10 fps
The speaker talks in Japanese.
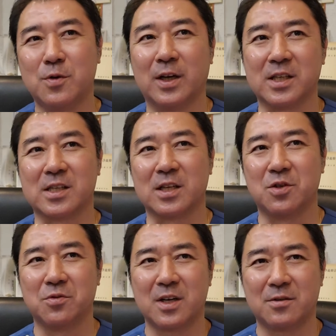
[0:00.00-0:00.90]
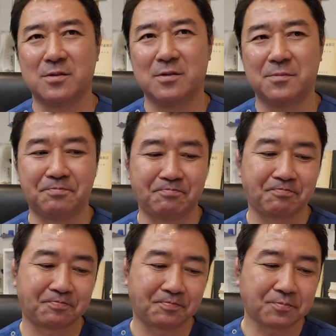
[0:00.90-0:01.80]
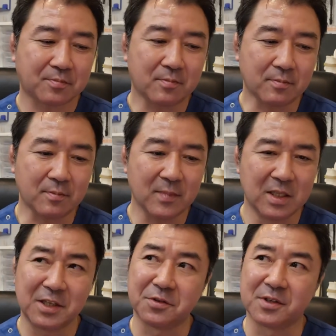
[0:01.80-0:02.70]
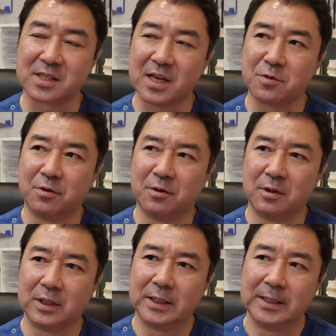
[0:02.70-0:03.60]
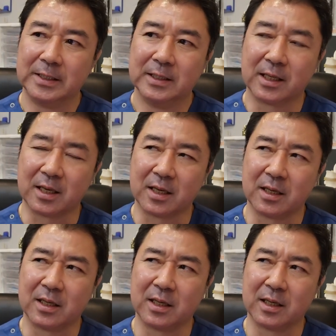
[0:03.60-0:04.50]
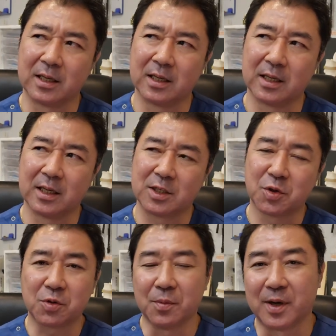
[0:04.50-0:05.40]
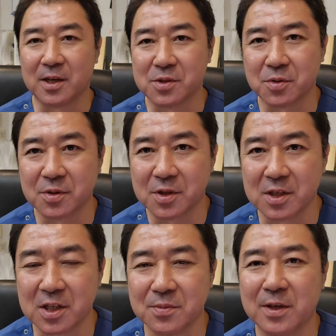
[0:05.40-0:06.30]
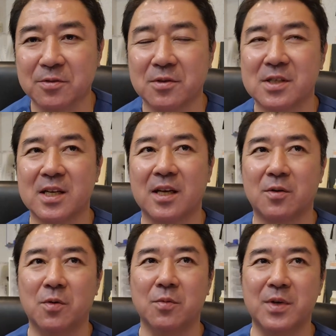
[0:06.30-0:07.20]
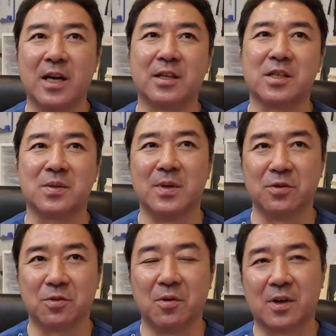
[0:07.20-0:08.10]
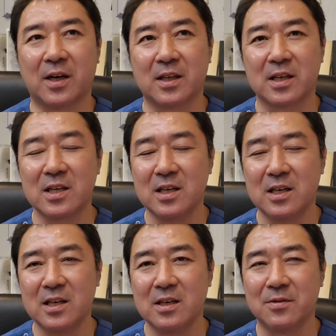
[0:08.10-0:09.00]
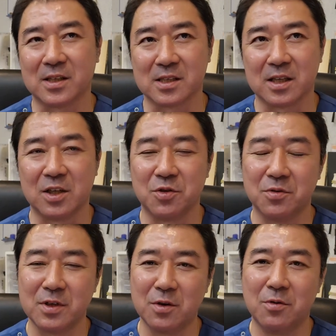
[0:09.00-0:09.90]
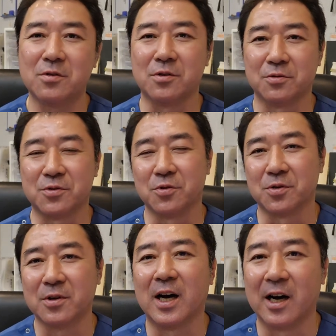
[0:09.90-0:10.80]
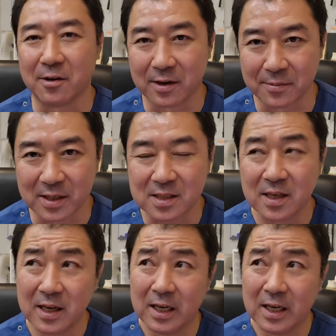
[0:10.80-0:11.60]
ンがですね、非常にあの、なんていうんですかね、こう、えー、ちょっとバランスを崩してしまうとですね、こう乱れてしまうと、体にはですね、非常に多くの不調というのが現れます。